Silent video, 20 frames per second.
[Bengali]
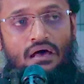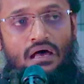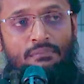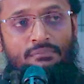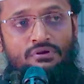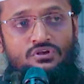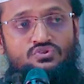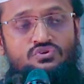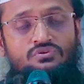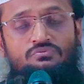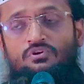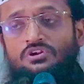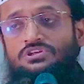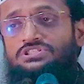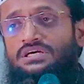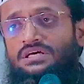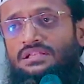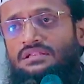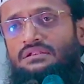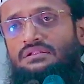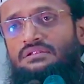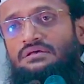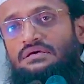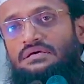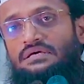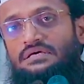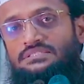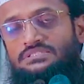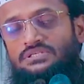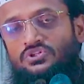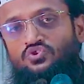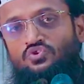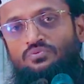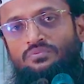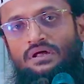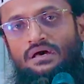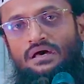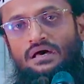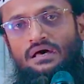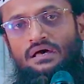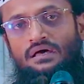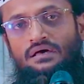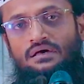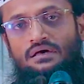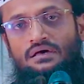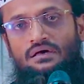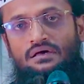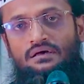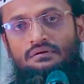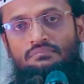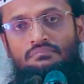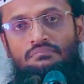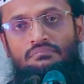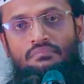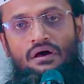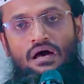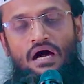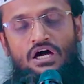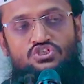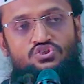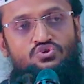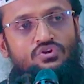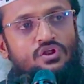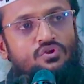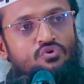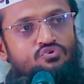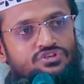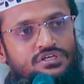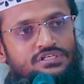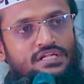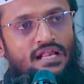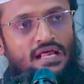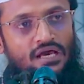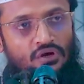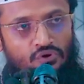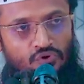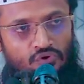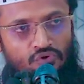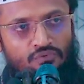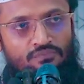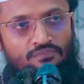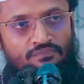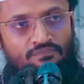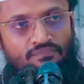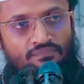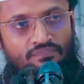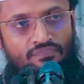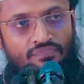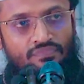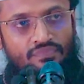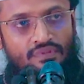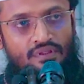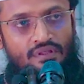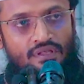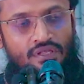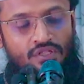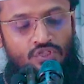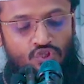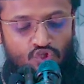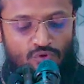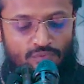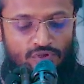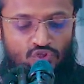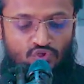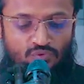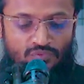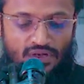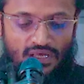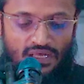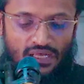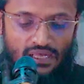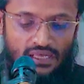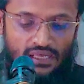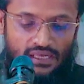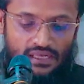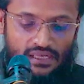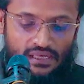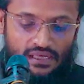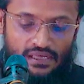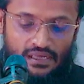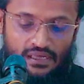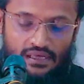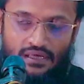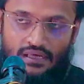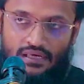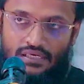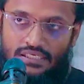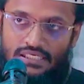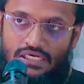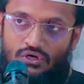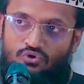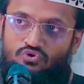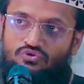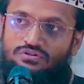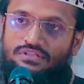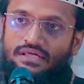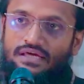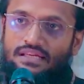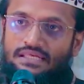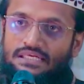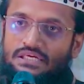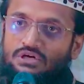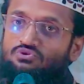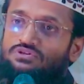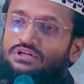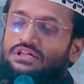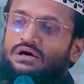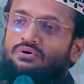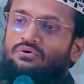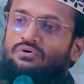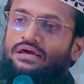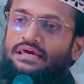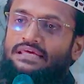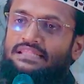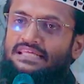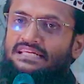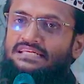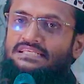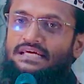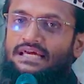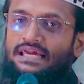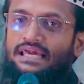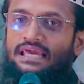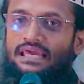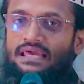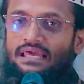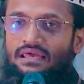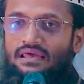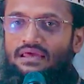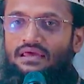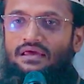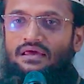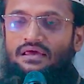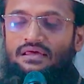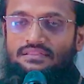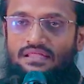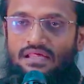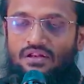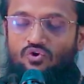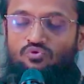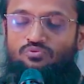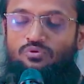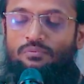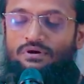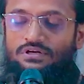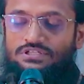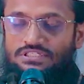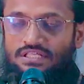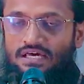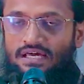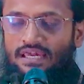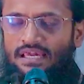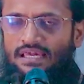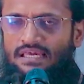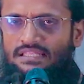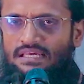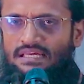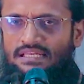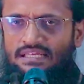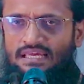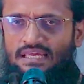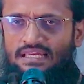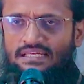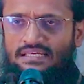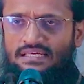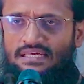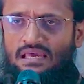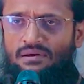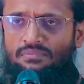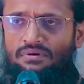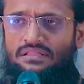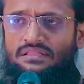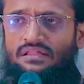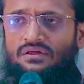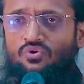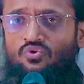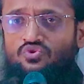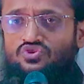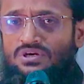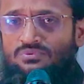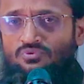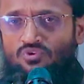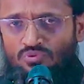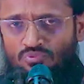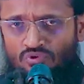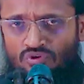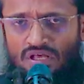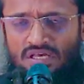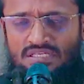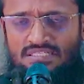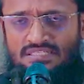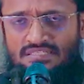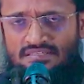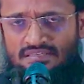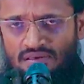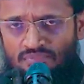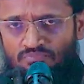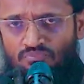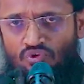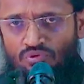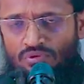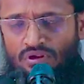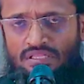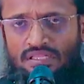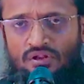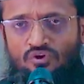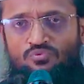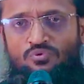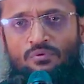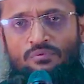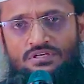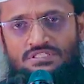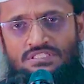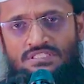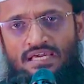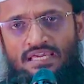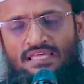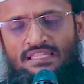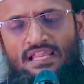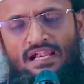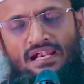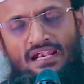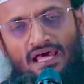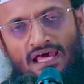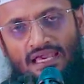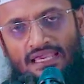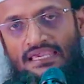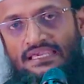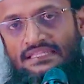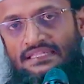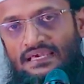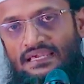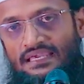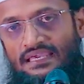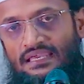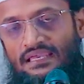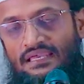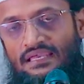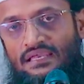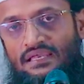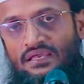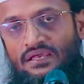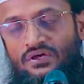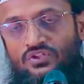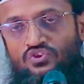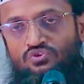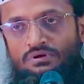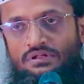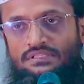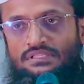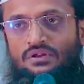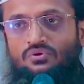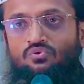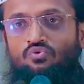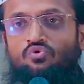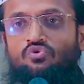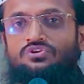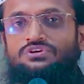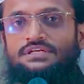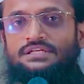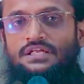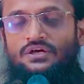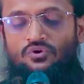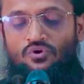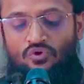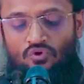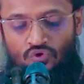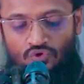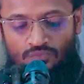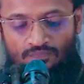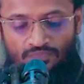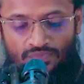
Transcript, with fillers: আমার রসুল বলেছেন যে তোমরা আশুরার রোজাটা রাখো তবে তোমরা ইহুদদের ইহুদিরাও এই দিনটাকে তারা উপবাস থাকে এটা এটাকে আমরা রোজা বলবো না সিয়াম বলবো না তারা উপবাস থাকে তারা না খেয়ে থাকে তোমরা তার উল্টাটা করো